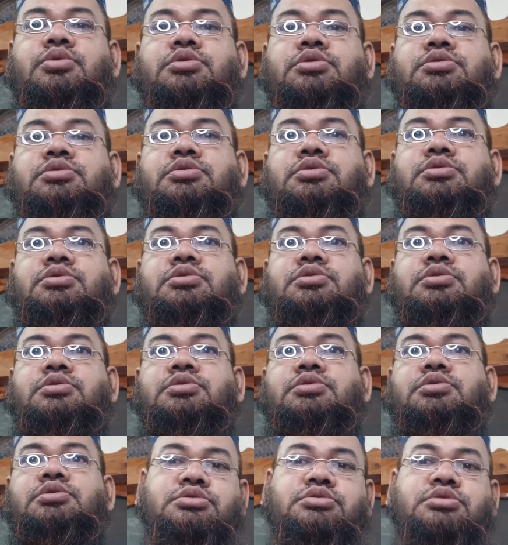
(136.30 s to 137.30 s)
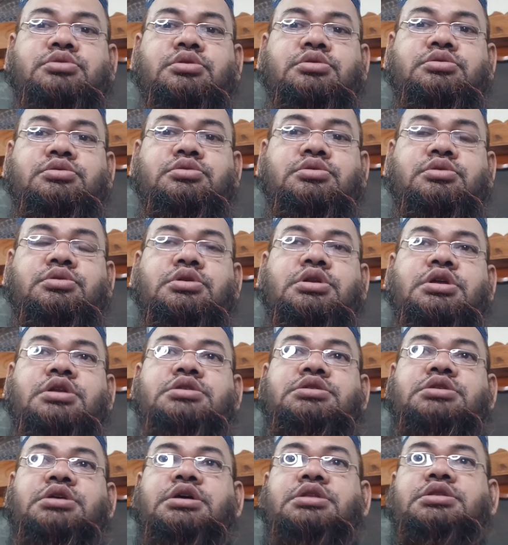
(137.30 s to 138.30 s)
অত্যন্ত যন্ত্রণার
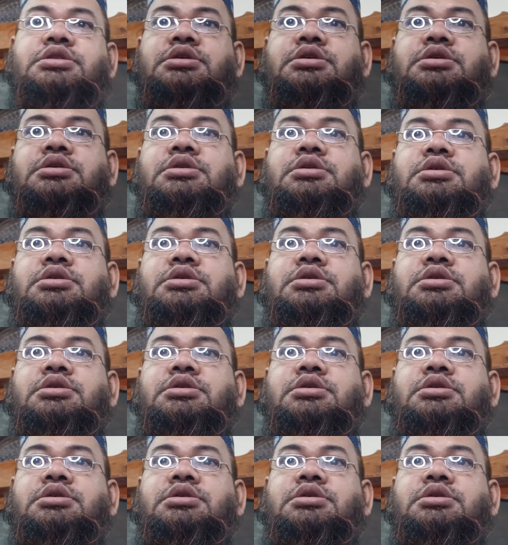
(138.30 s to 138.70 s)
সাথে